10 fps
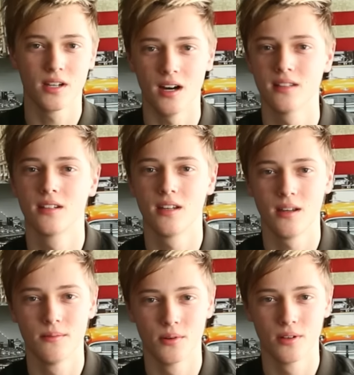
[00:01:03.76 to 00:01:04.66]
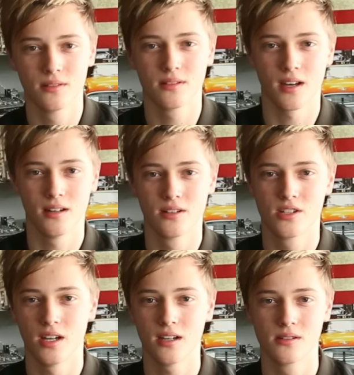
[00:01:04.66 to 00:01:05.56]
Karten geben oder keiner
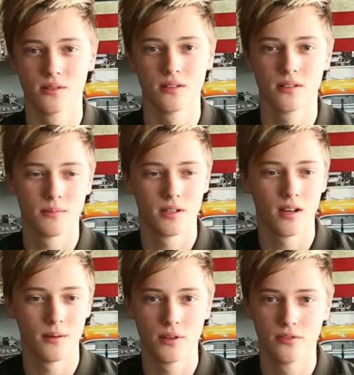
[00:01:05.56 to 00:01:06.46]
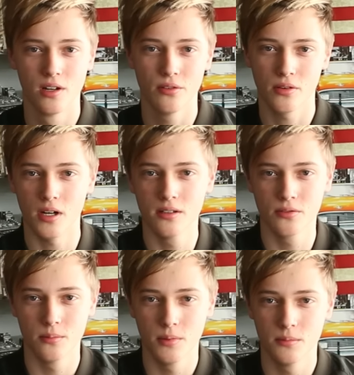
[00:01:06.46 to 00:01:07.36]
checkt? Oder ich meine, da haben ja viele Freunde
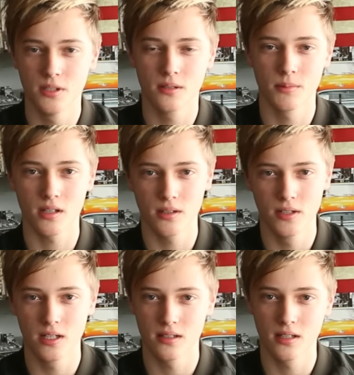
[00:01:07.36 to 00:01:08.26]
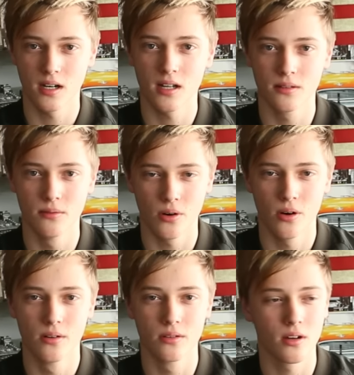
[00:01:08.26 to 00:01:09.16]
von mir mitgemacht, die wirklich die Karten
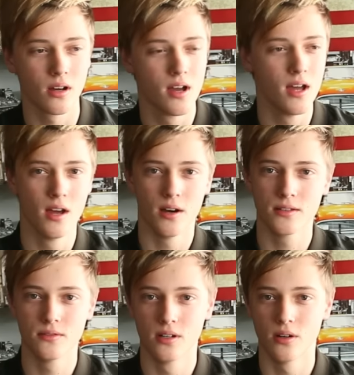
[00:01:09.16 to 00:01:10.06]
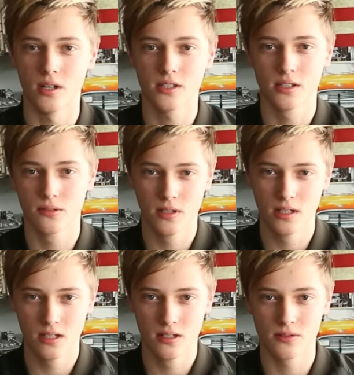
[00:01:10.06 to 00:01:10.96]
wollen und auch aus Wiener Neustadt viele,
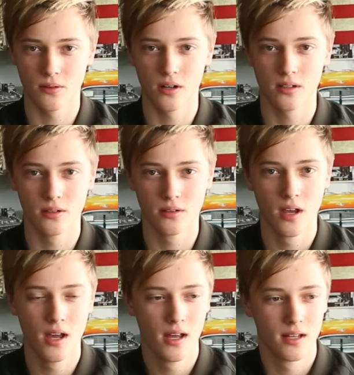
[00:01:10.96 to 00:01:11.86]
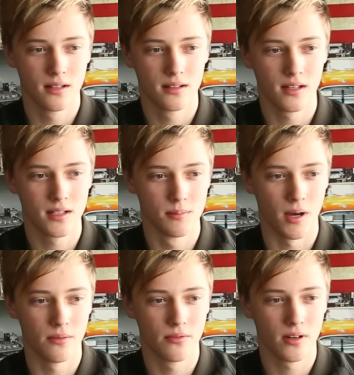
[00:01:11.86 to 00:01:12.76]
die das wollten. Und dann denke ich mir
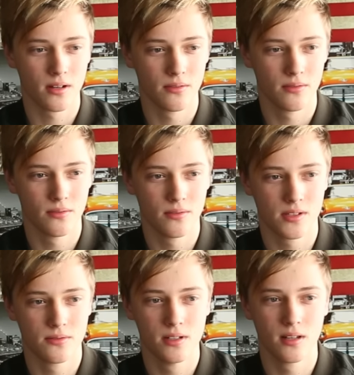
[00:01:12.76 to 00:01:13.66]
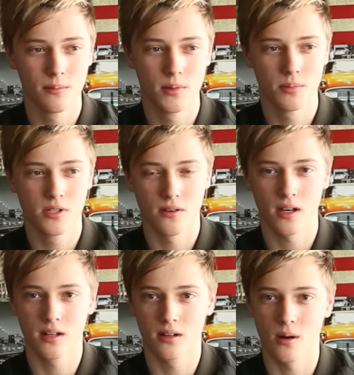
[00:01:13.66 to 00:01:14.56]
einfach, was will er damit bezwecken?